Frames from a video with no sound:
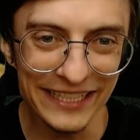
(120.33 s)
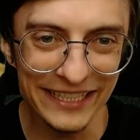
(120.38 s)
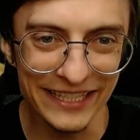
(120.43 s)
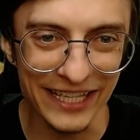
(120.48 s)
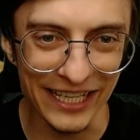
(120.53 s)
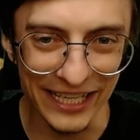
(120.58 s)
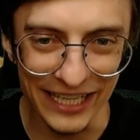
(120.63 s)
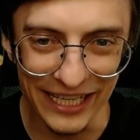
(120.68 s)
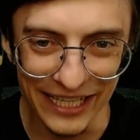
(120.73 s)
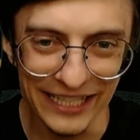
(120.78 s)

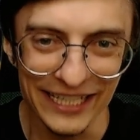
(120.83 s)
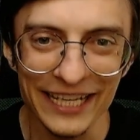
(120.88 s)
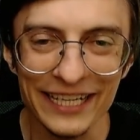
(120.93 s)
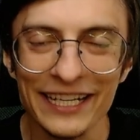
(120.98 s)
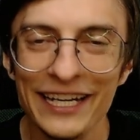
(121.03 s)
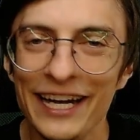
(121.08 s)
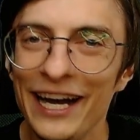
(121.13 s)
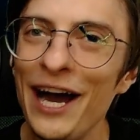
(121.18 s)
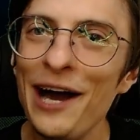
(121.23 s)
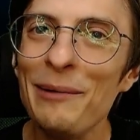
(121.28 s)

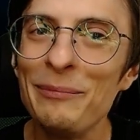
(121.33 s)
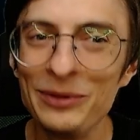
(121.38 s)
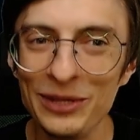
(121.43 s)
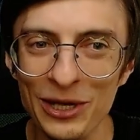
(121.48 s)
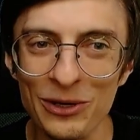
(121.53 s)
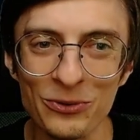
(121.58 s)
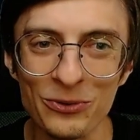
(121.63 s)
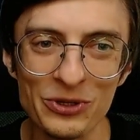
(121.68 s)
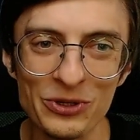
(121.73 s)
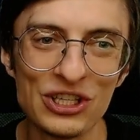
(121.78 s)
трейлера
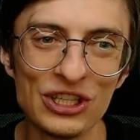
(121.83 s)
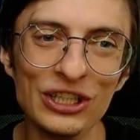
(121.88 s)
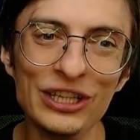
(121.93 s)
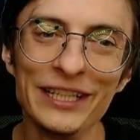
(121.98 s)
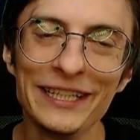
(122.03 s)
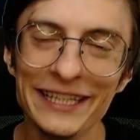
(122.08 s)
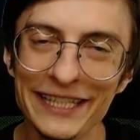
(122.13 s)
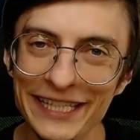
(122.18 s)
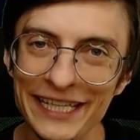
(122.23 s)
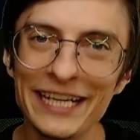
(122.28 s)
обнаружил
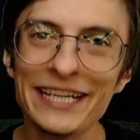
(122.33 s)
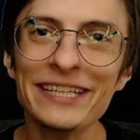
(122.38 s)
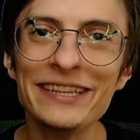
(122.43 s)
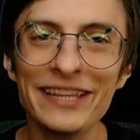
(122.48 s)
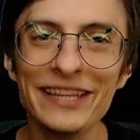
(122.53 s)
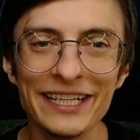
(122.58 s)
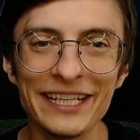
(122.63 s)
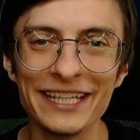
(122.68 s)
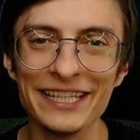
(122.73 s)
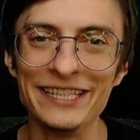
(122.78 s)

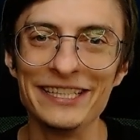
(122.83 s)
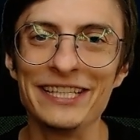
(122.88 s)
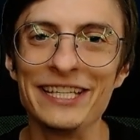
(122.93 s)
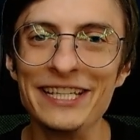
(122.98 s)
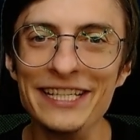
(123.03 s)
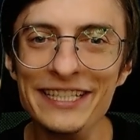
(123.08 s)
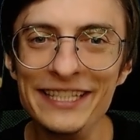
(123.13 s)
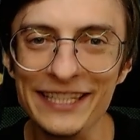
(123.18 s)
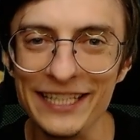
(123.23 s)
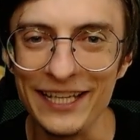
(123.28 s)
некоторые
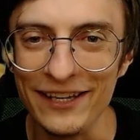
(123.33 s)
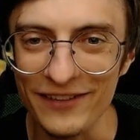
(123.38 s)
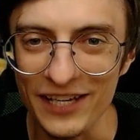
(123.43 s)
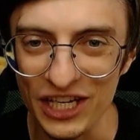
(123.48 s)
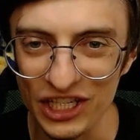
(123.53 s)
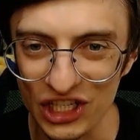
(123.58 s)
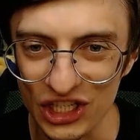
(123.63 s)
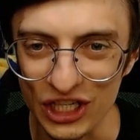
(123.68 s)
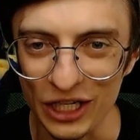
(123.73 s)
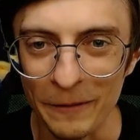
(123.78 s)
интересные
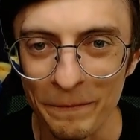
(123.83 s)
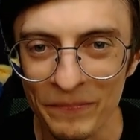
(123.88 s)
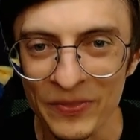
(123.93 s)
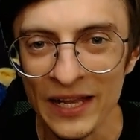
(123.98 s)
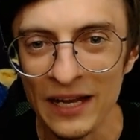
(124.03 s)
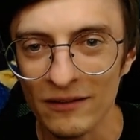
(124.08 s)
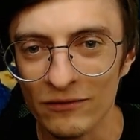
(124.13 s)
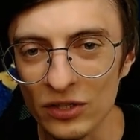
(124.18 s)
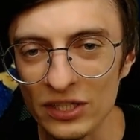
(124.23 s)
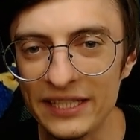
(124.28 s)
вещи.
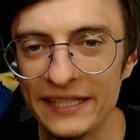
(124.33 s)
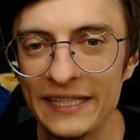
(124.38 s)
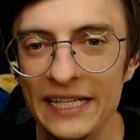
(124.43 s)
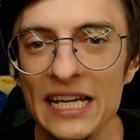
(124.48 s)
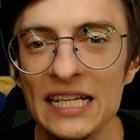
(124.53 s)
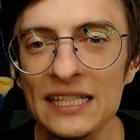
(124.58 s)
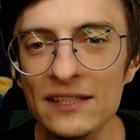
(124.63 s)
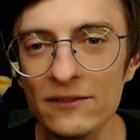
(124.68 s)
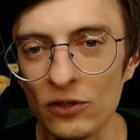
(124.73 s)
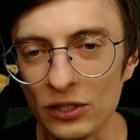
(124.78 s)
Вот
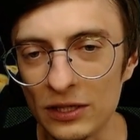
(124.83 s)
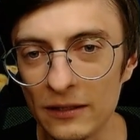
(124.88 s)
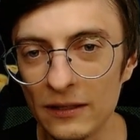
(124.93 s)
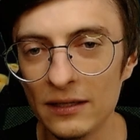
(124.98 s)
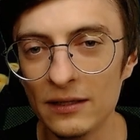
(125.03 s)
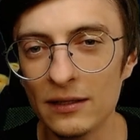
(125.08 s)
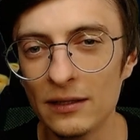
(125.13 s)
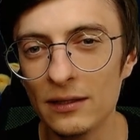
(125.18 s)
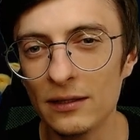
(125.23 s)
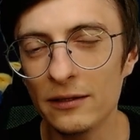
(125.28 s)
здесь вот,
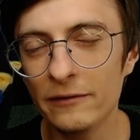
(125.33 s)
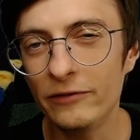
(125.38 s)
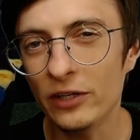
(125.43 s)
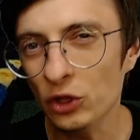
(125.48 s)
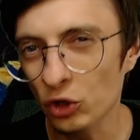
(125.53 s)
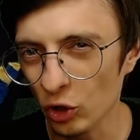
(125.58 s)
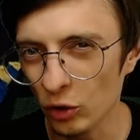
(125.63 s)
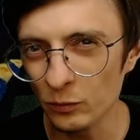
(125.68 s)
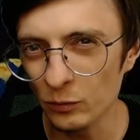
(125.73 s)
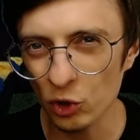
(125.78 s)
э, в
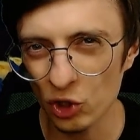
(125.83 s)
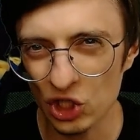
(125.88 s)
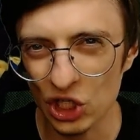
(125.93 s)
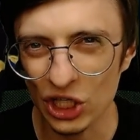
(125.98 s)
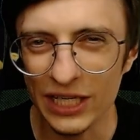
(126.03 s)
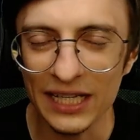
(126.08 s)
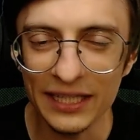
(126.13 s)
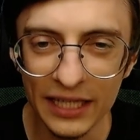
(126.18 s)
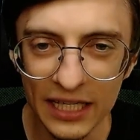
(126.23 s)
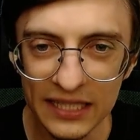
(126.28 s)
одном тоже
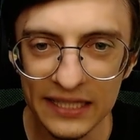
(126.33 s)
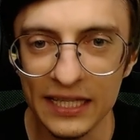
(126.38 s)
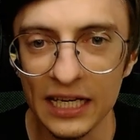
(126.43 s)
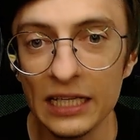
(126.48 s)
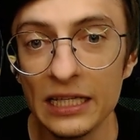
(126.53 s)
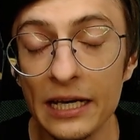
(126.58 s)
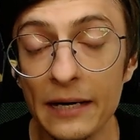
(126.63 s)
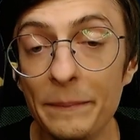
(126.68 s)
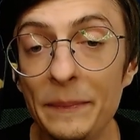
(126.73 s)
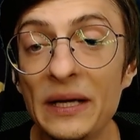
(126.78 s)
кадре из
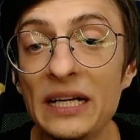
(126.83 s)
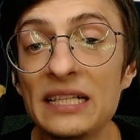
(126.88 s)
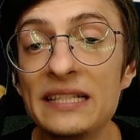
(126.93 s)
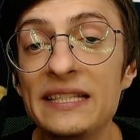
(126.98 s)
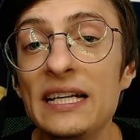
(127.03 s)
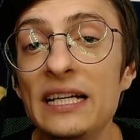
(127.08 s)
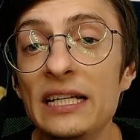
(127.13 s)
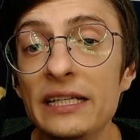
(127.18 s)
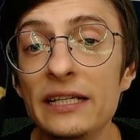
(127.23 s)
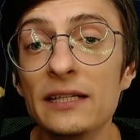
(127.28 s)
трейлера,
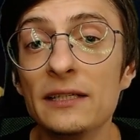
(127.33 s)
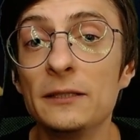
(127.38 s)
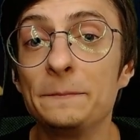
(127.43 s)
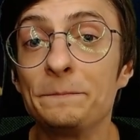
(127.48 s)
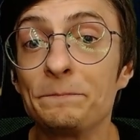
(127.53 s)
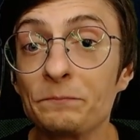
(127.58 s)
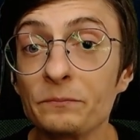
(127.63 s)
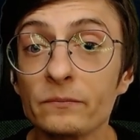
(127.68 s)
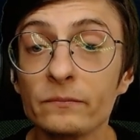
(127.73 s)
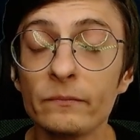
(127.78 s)
показали
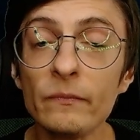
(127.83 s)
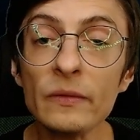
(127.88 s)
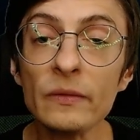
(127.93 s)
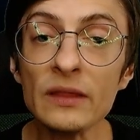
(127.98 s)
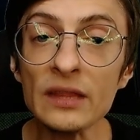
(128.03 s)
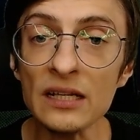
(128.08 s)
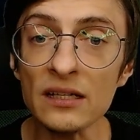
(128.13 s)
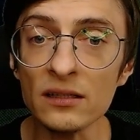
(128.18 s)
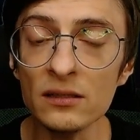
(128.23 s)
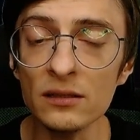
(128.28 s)

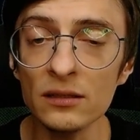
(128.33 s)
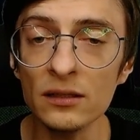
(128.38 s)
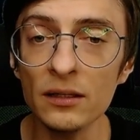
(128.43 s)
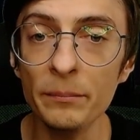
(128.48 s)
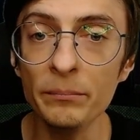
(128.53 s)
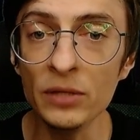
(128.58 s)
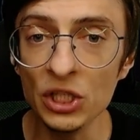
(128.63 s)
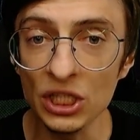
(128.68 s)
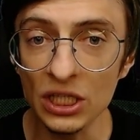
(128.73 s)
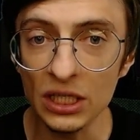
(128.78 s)
Э,
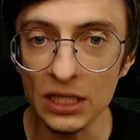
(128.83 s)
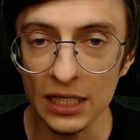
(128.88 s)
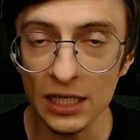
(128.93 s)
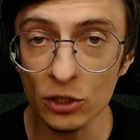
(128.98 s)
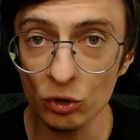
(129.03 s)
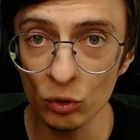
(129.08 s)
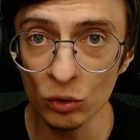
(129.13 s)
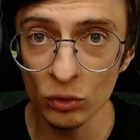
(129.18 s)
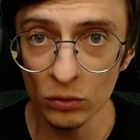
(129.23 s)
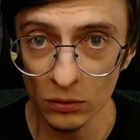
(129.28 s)

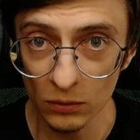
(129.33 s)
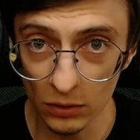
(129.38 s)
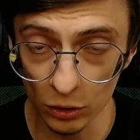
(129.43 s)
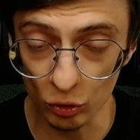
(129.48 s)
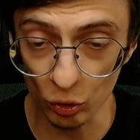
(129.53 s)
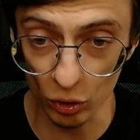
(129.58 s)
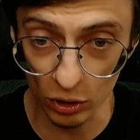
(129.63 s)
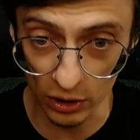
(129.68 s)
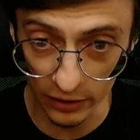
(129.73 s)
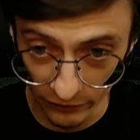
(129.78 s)
мини-карту,
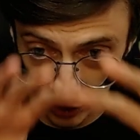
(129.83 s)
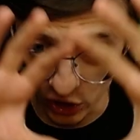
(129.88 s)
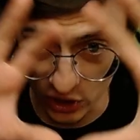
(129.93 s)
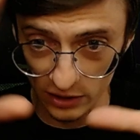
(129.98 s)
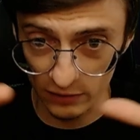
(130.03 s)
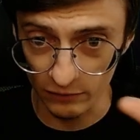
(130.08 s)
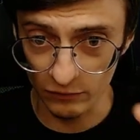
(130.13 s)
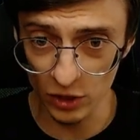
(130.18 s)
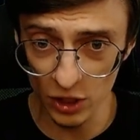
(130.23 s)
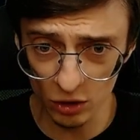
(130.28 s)
которая вид
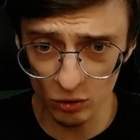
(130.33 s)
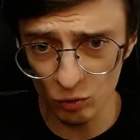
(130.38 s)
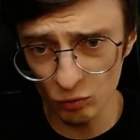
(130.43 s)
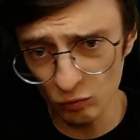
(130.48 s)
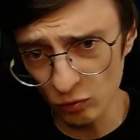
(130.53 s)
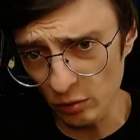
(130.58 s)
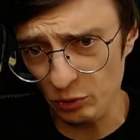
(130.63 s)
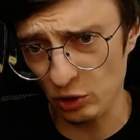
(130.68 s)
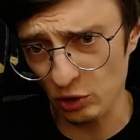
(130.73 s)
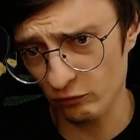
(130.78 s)
сверху, в
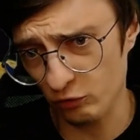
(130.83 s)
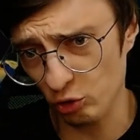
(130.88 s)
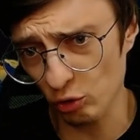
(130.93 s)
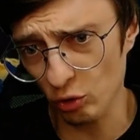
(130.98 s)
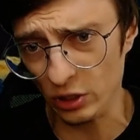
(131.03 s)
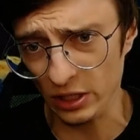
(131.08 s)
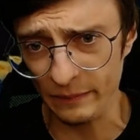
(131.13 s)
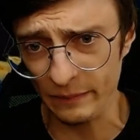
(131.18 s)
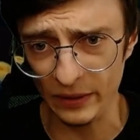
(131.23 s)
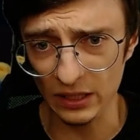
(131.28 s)
общем, все
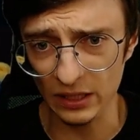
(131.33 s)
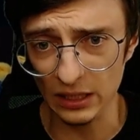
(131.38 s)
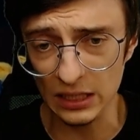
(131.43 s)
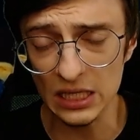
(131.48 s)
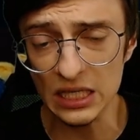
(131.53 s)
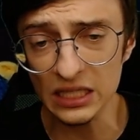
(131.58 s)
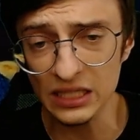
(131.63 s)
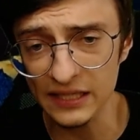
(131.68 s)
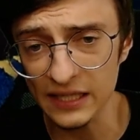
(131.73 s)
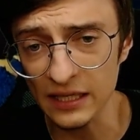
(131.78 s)
как
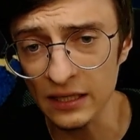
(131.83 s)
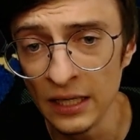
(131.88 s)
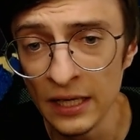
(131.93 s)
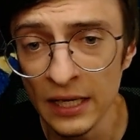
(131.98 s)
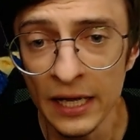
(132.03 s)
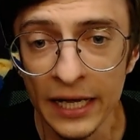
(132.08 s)
полагается.